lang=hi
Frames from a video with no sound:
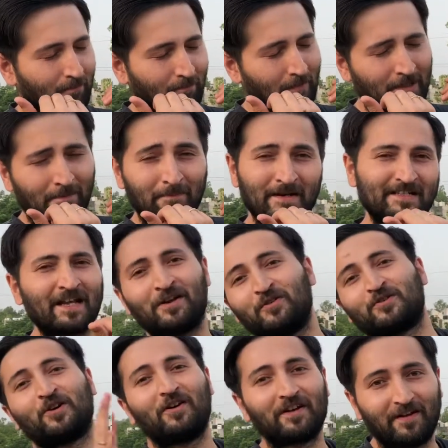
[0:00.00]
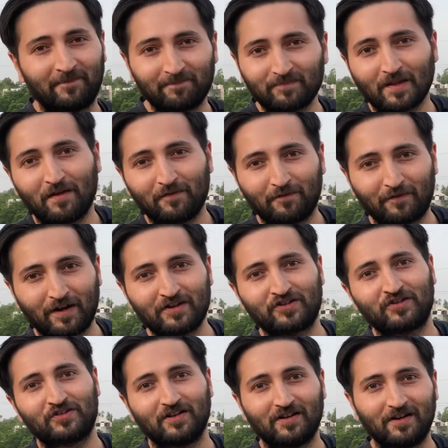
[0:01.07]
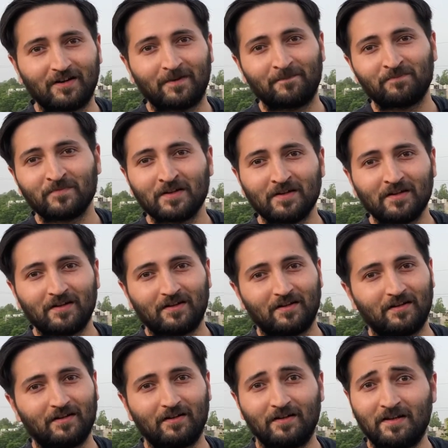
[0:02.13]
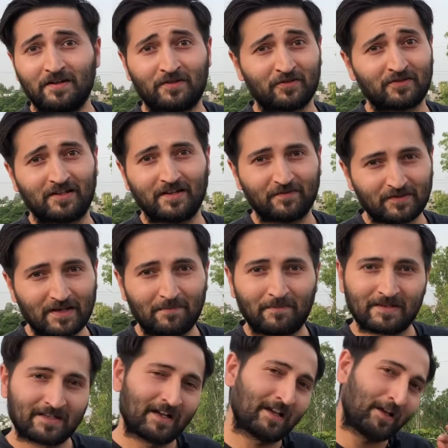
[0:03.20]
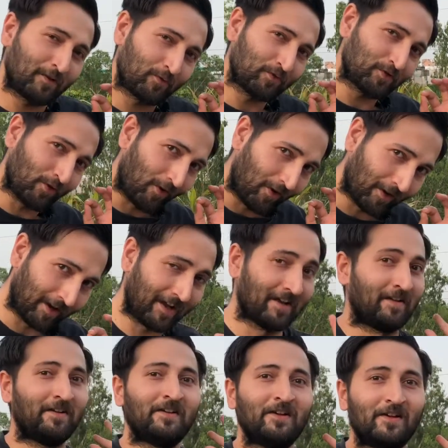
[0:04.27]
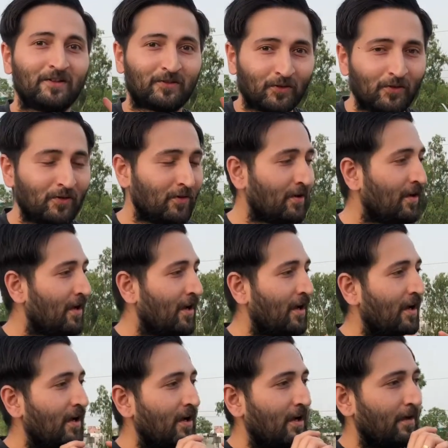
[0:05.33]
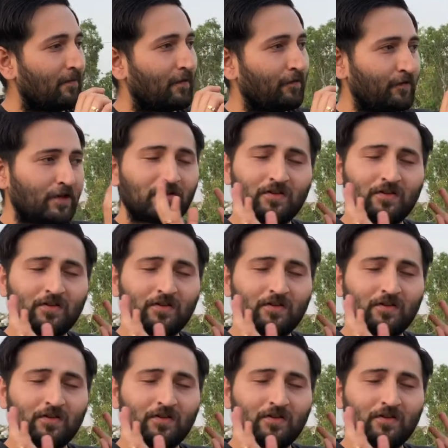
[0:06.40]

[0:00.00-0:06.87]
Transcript: मतलब मज़ा ही कुछ और है फ्रेश लेटेस्ट लीव्स का मज़ा ही कुछ और है तो 50